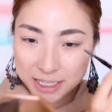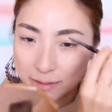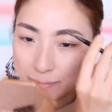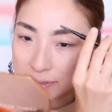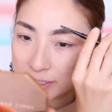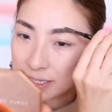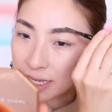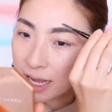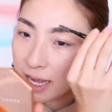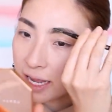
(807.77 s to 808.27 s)

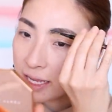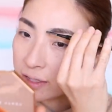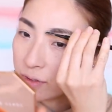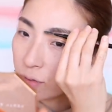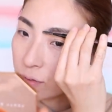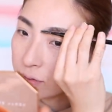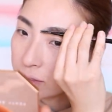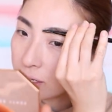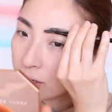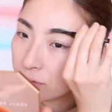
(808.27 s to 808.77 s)
日々ね
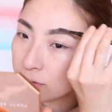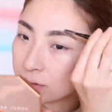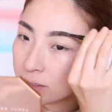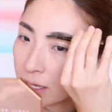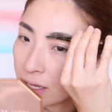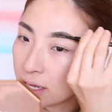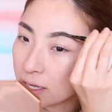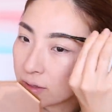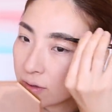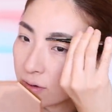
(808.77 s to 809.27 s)
撮ってるん
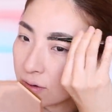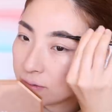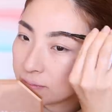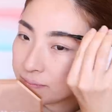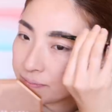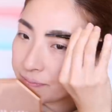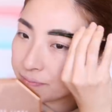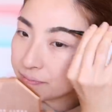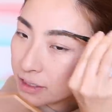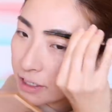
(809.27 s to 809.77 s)
だけ
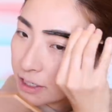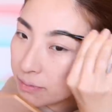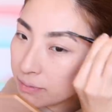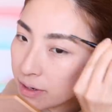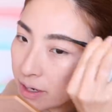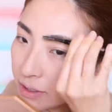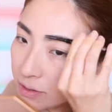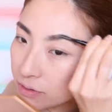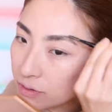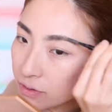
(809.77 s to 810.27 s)
ど
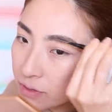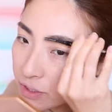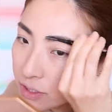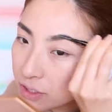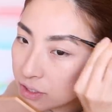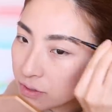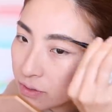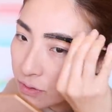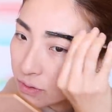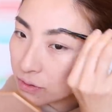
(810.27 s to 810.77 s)
今のお
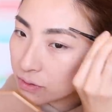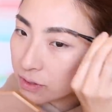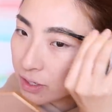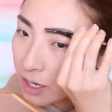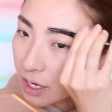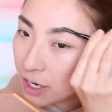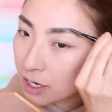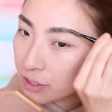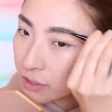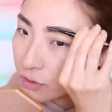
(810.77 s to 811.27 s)
仕事
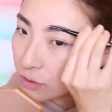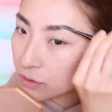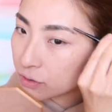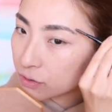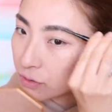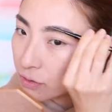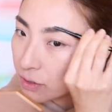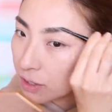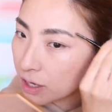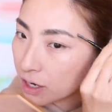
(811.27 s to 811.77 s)
でちょっ
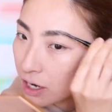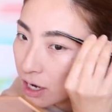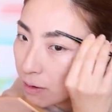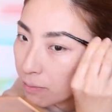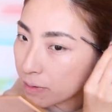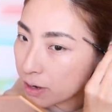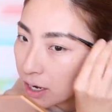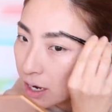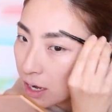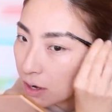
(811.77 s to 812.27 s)
とね
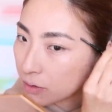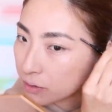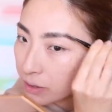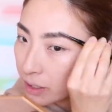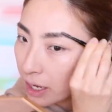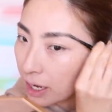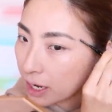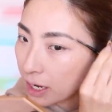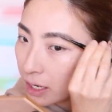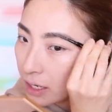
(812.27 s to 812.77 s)
カメラを
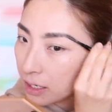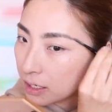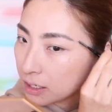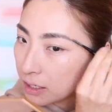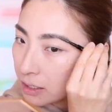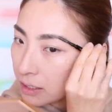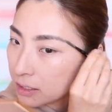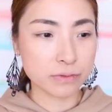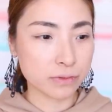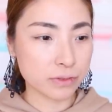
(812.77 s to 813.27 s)
ね
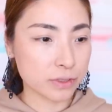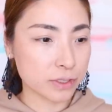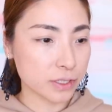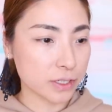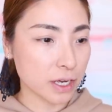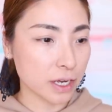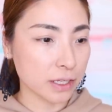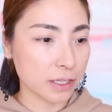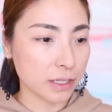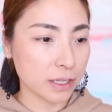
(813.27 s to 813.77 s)

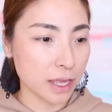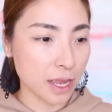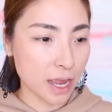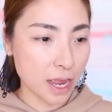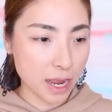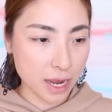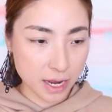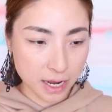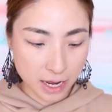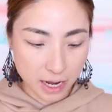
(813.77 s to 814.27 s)
使っ
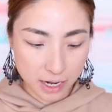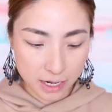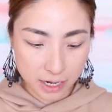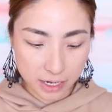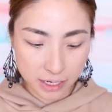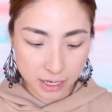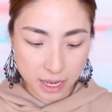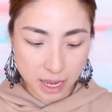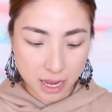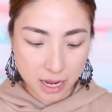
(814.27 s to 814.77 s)
てやら
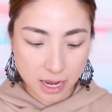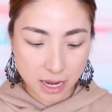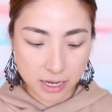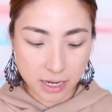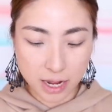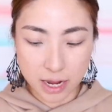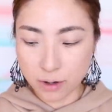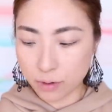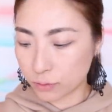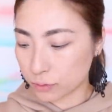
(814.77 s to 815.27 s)
なきゃいけ
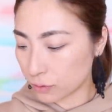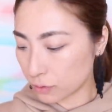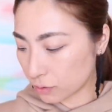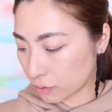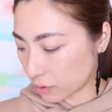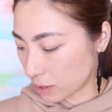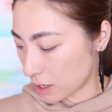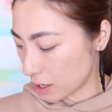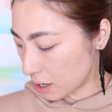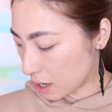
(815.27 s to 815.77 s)
ないこと
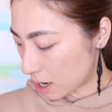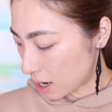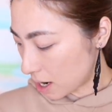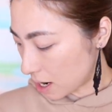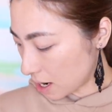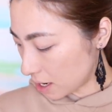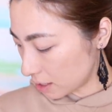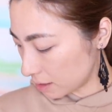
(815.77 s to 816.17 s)
とかが